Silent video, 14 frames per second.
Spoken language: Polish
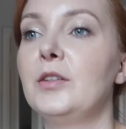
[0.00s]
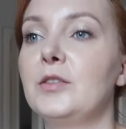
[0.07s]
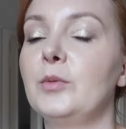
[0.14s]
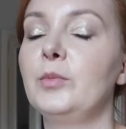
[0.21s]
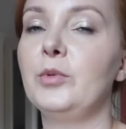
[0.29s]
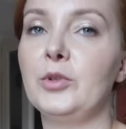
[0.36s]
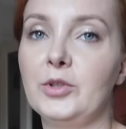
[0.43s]

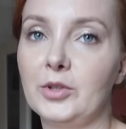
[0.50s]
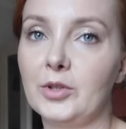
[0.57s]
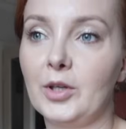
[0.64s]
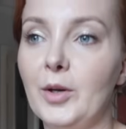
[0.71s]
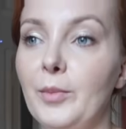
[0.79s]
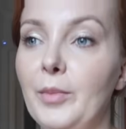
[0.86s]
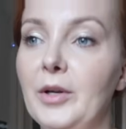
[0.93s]
zrobiło się
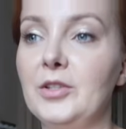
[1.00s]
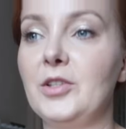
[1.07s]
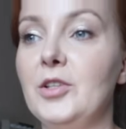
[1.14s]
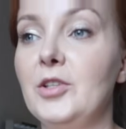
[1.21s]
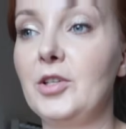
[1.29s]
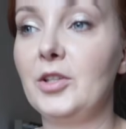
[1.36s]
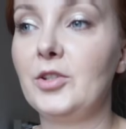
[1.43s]
trochę
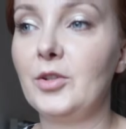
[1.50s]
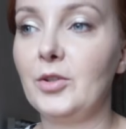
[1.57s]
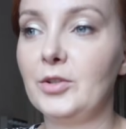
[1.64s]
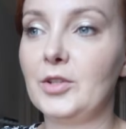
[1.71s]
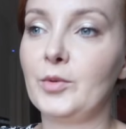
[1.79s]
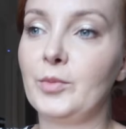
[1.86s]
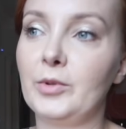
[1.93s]
bardziej rzeźko,
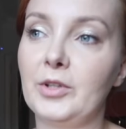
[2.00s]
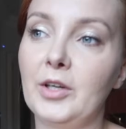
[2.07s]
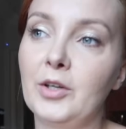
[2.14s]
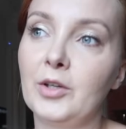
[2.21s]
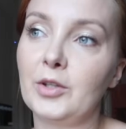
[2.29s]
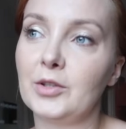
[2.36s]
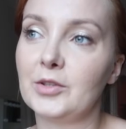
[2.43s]
chociaż było tak
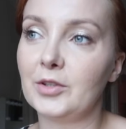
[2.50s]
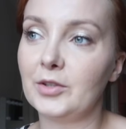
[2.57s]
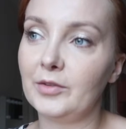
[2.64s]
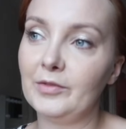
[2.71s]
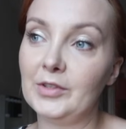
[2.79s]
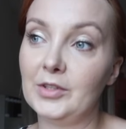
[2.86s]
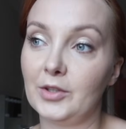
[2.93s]
gorąco,
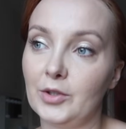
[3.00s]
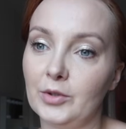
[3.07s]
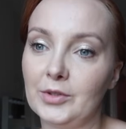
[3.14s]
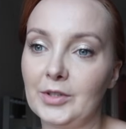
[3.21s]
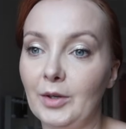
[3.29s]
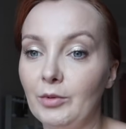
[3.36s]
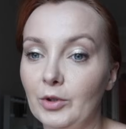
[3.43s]
że widzę, że
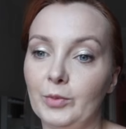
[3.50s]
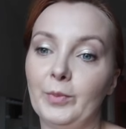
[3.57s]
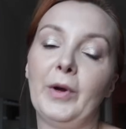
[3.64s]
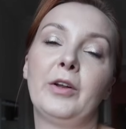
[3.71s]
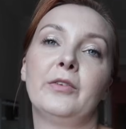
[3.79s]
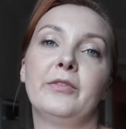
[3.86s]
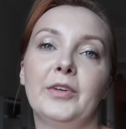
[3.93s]
on cały
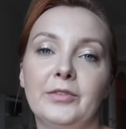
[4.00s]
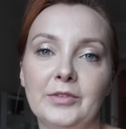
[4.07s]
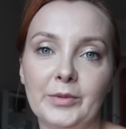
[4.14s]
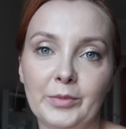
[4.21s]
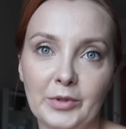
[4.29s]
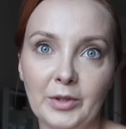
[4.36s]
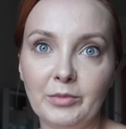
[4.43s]
odparował,
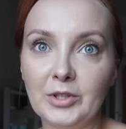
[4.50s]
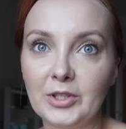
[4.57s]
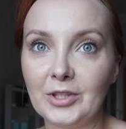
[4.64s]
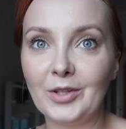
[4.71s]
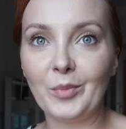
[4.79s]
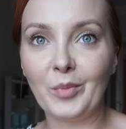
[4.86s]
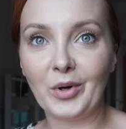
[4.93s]
więc przynajmniej
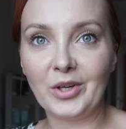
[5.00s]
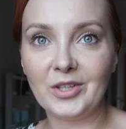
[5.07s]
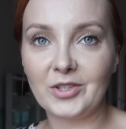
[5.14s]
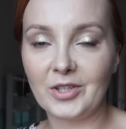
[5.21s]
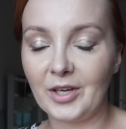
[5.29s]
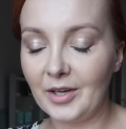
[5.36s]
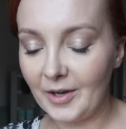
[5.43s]
się nie boję,
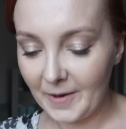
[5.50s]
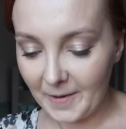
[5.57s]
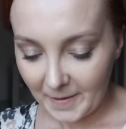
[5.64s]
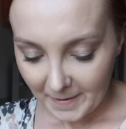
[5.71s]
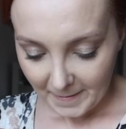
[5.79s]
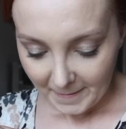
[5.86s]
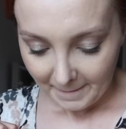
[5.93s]
że
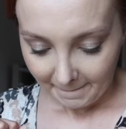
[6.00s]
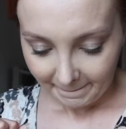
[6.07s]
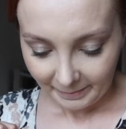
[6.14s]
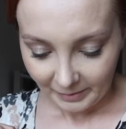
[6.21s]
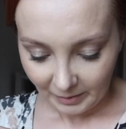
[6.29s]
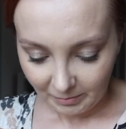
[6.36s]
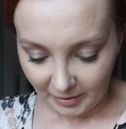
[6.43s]

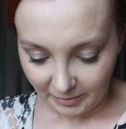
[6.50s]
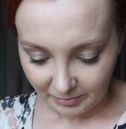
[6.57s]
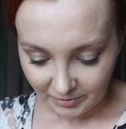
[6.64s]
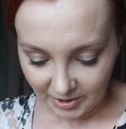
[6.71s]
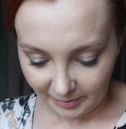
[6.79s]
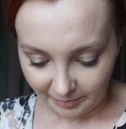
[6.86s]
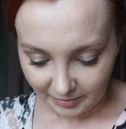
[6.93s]

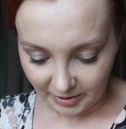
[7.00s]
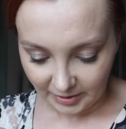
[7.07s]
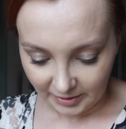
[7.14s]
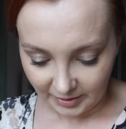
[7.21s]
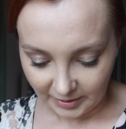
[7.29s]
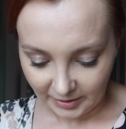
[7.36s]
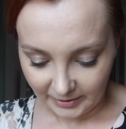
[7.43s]
mam ciapki
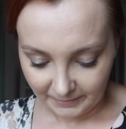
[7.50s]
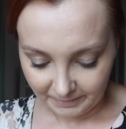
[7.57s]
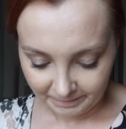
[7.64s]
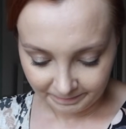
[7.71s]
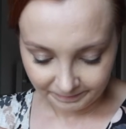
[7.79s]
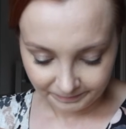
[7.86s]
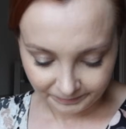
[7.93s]
takie
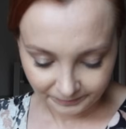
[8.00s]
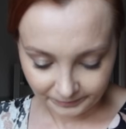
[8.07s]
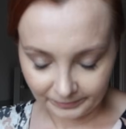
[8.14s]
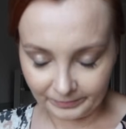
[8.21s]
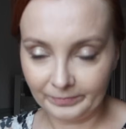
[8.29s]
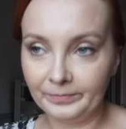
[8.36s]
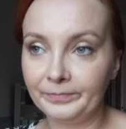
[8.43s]
mm,
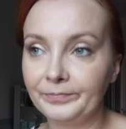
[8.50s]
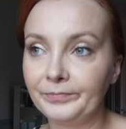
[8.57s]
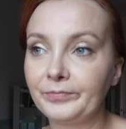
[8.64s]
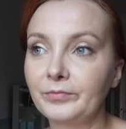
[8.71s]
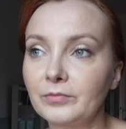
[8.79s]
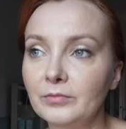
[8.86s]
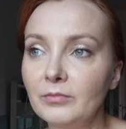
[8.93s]

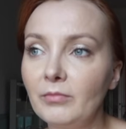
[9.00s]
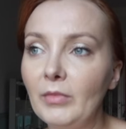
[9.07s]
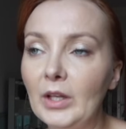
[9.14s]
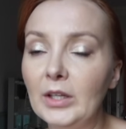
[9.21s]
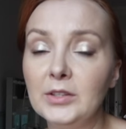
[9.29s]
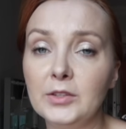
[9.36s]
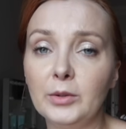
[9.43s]

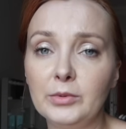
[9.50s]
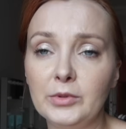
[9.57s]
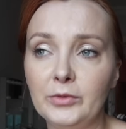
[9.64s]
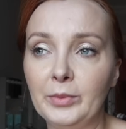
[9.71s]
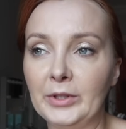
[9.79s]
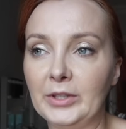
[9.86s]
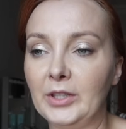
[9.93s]
z
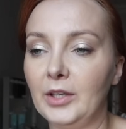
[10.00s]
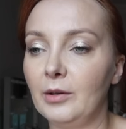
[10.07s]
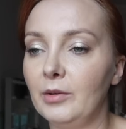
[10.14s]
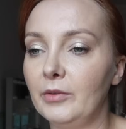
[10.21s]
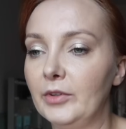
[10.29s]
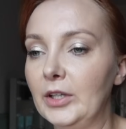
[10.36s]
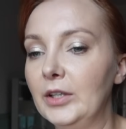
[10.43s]
tąsów
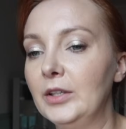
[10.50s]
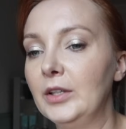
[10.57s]
materiałowe.